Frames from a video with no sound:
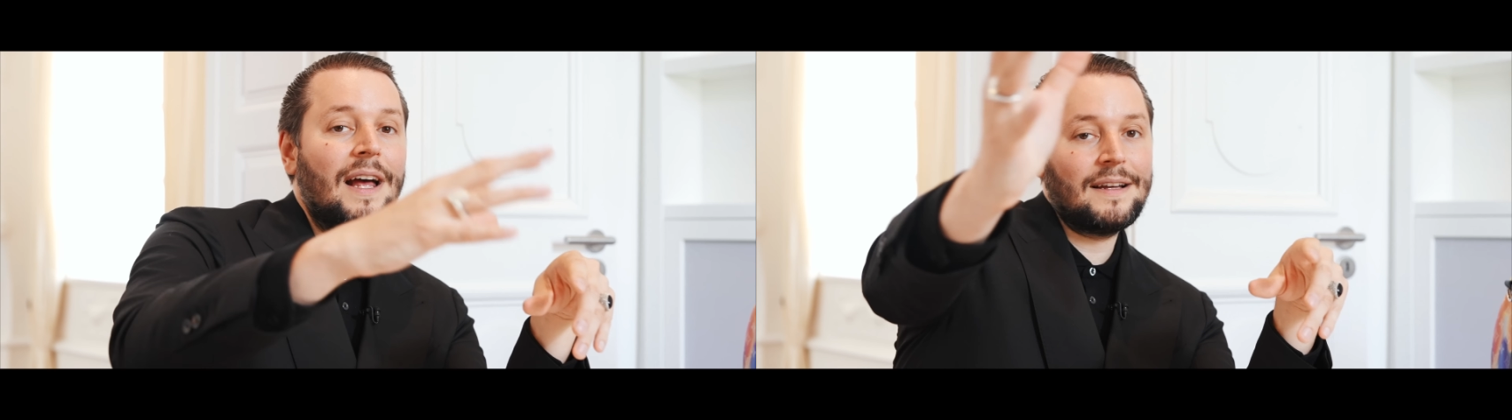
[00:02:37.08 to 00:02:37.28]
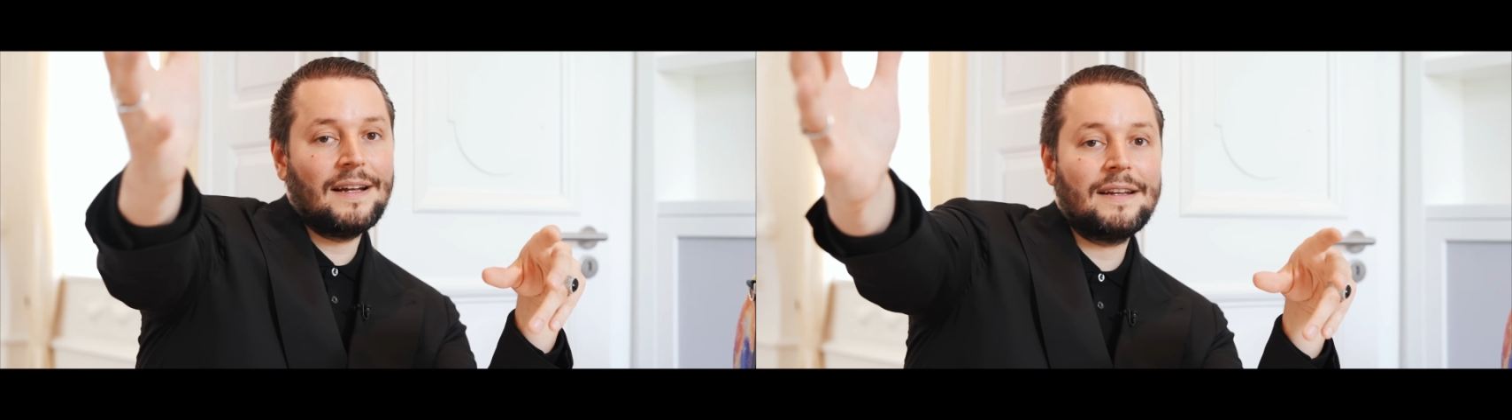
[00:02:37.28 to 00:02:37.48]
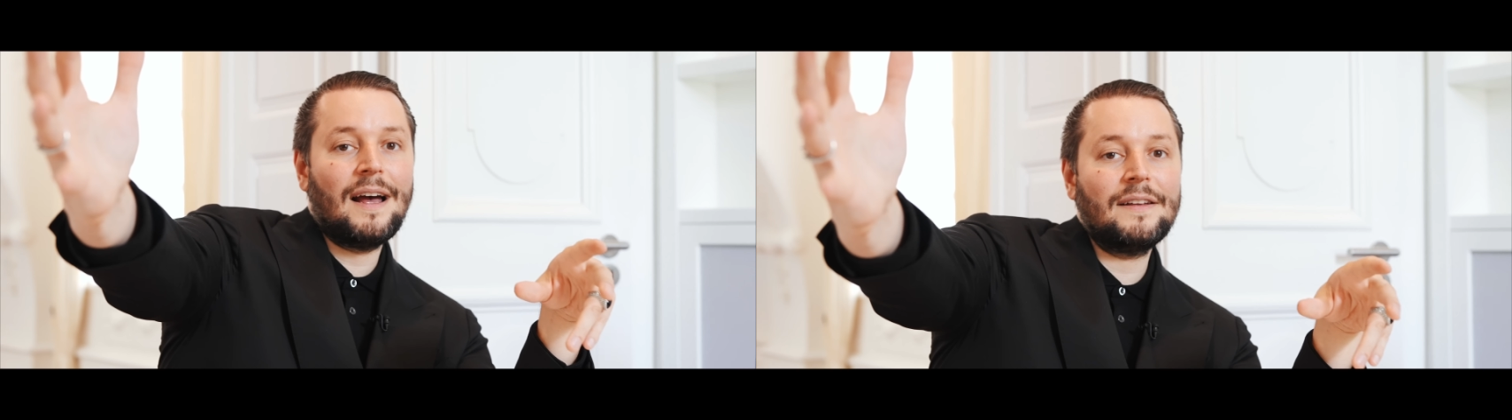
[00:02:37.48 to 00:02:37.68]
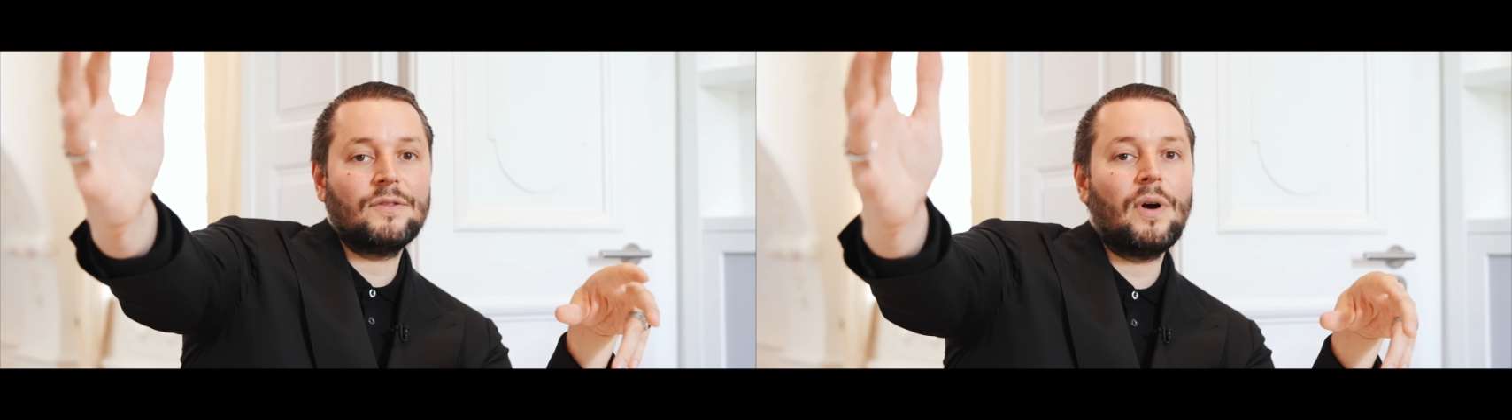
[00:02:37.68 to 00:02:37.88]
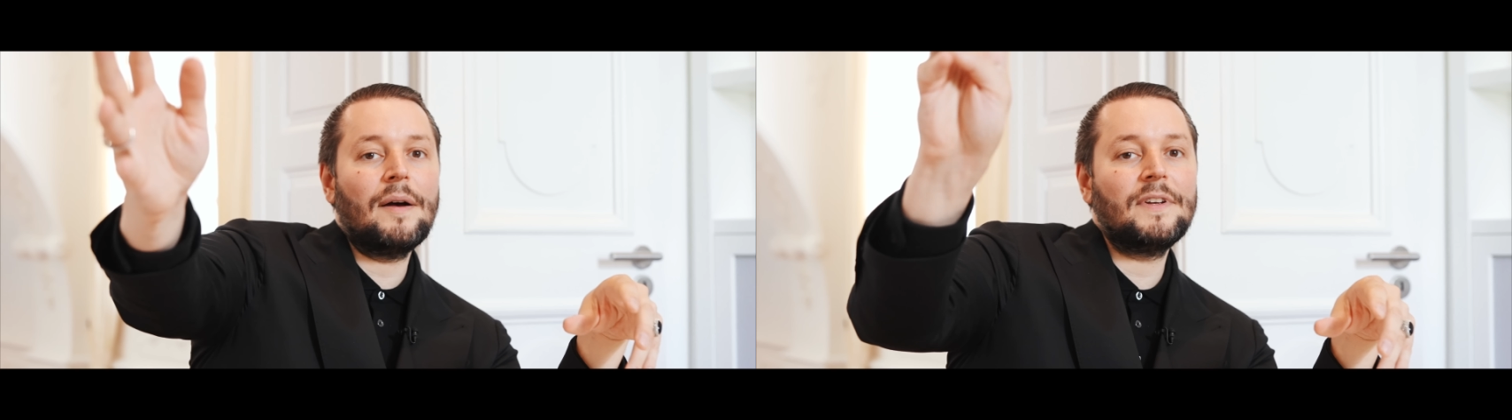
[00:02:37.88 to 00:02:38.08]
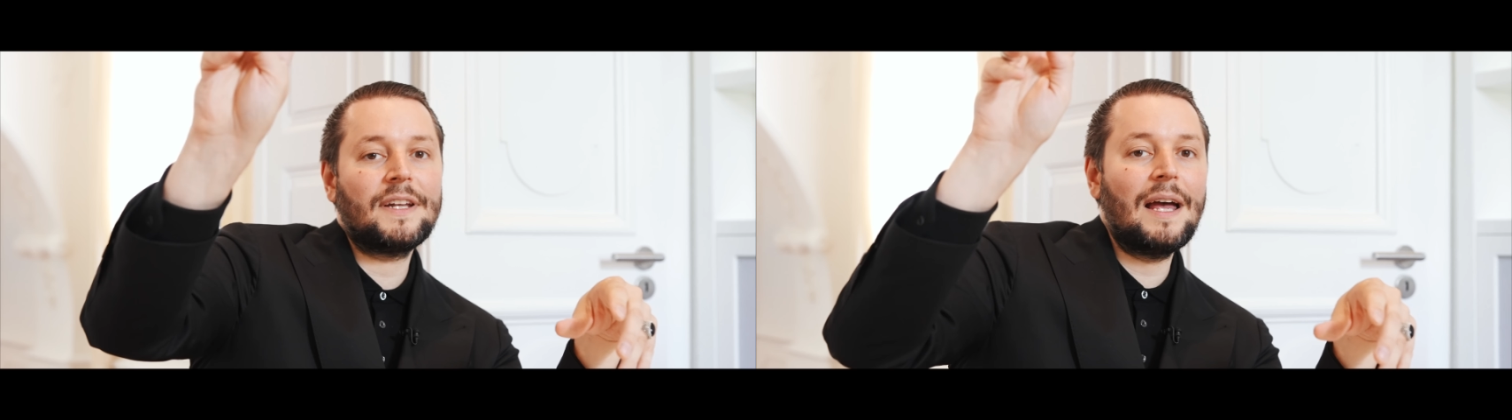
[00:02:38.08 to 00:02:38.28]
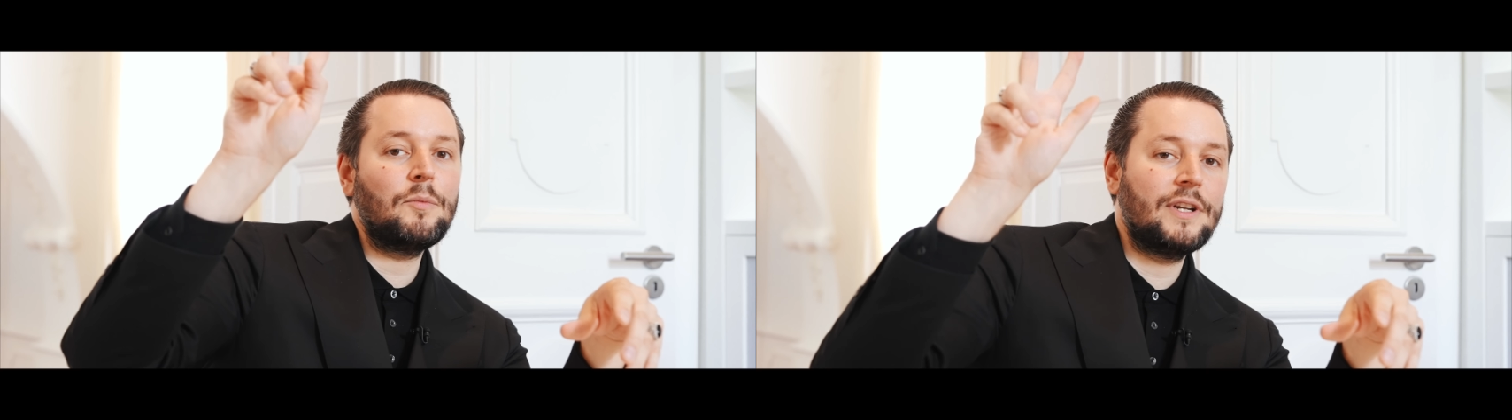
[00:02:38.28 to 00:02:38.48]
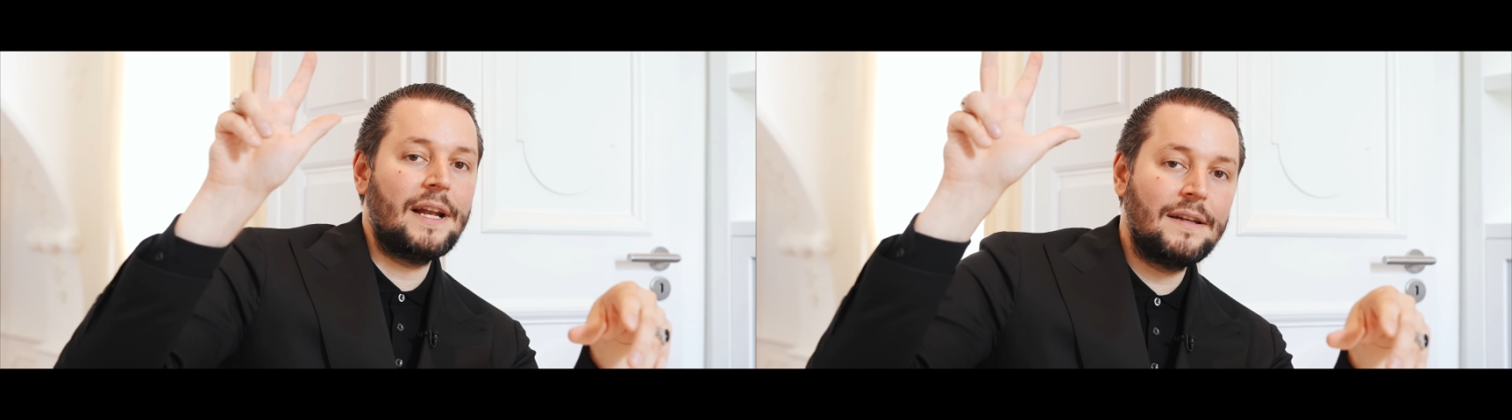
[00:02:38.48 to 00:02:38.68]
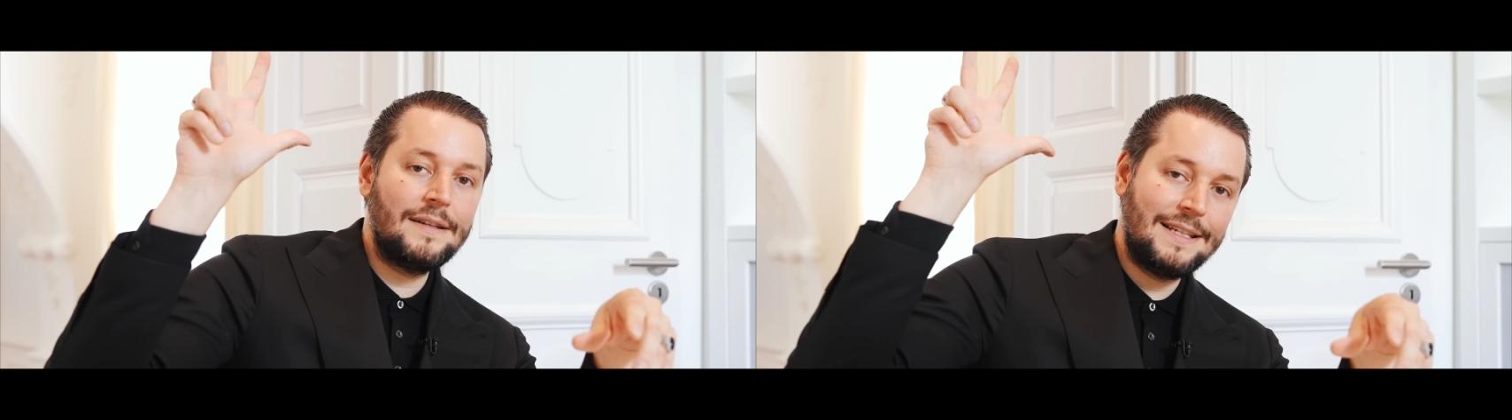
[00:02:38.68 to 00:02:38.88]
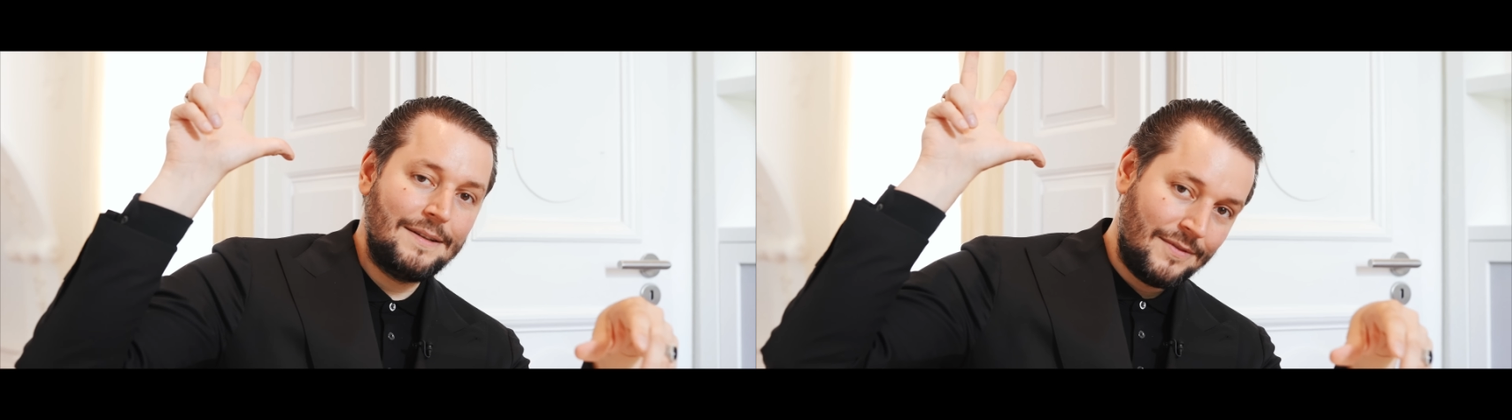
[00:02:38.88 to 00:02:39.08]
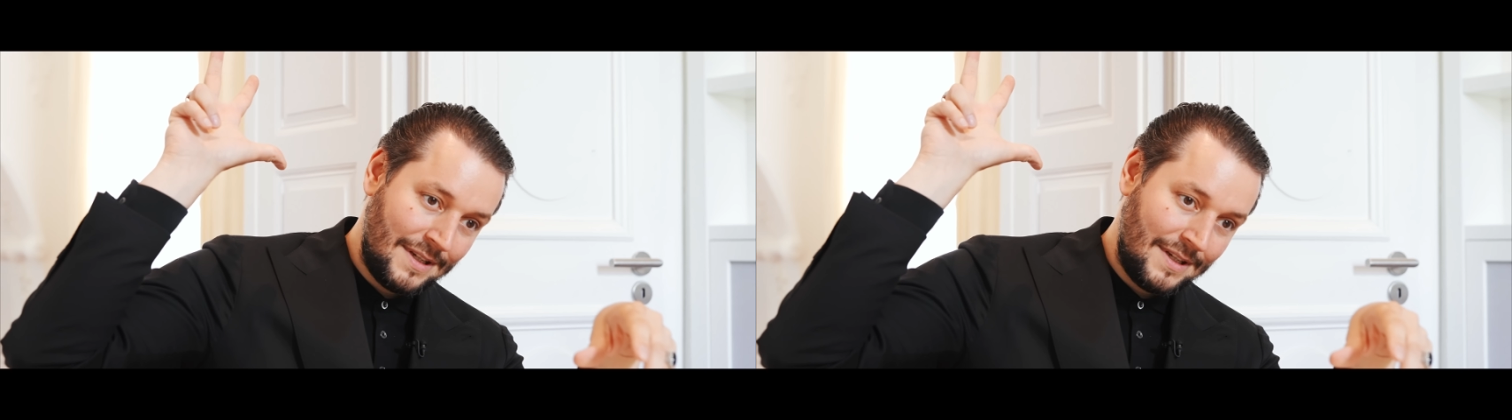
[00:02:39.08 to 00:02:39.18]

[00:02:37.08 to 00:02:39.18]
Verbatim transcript: dank an Casio haben wir drei Modelle Quelle, die